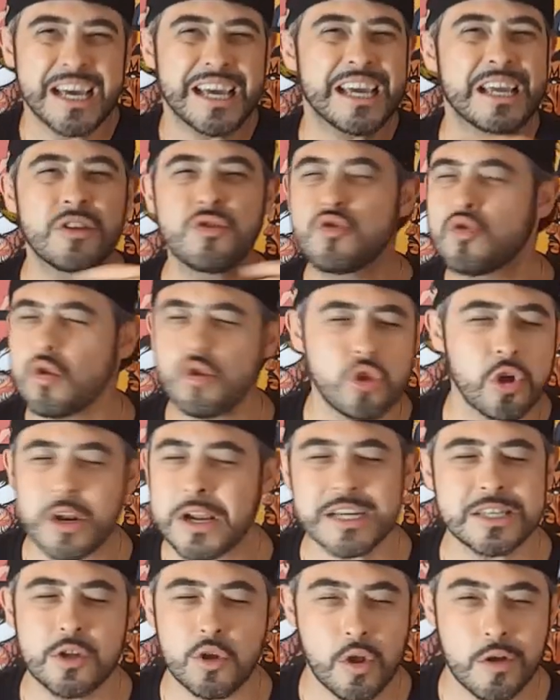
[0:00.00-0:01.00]
In tutto il
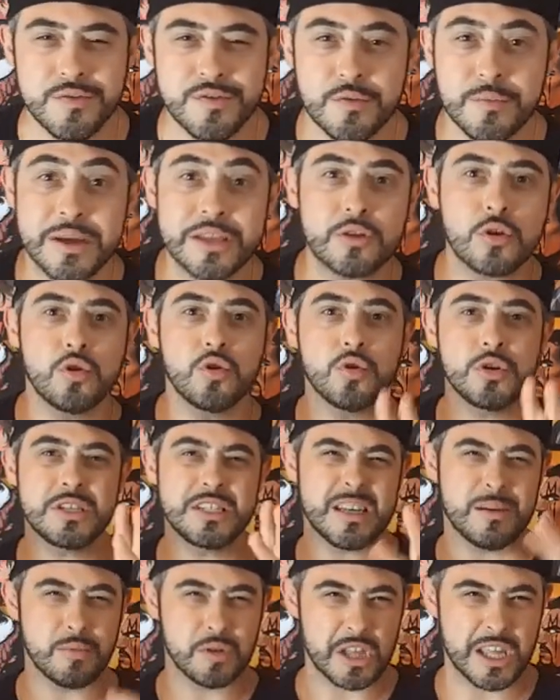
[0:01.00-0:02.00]
resto del fumetto noi
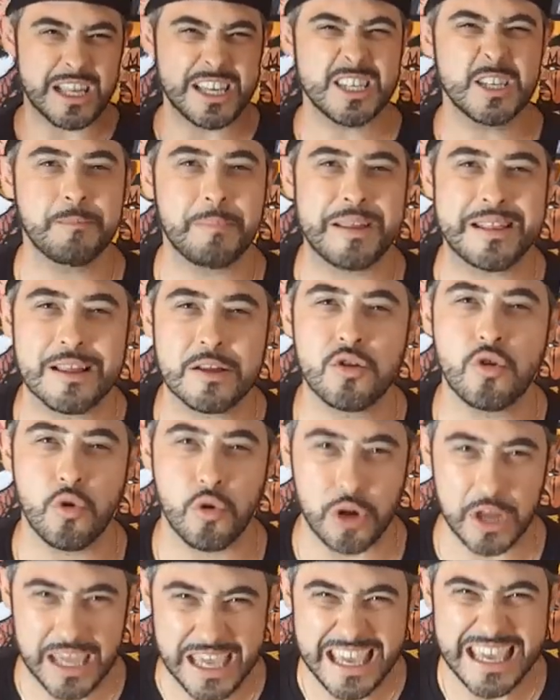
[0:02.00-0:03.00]
siamo degli
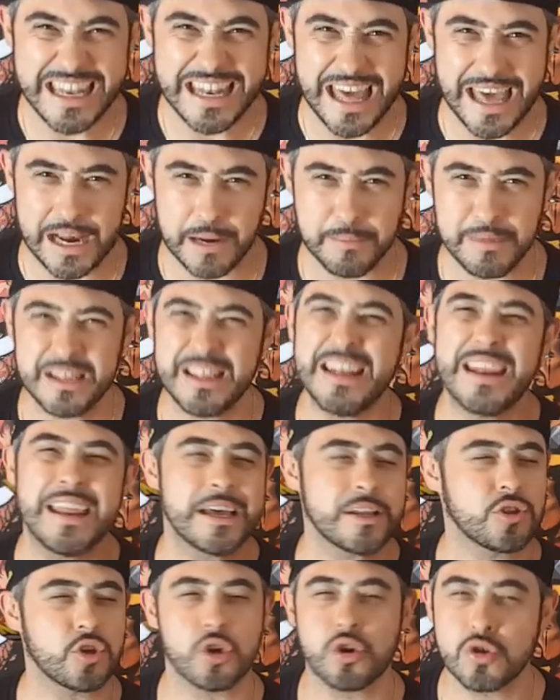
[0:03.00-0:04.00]
spettatori inermi delle
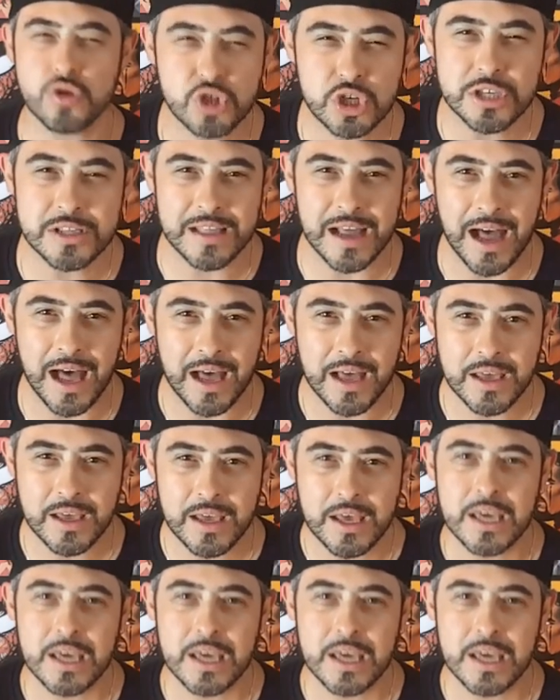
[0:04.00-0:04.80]
atrocità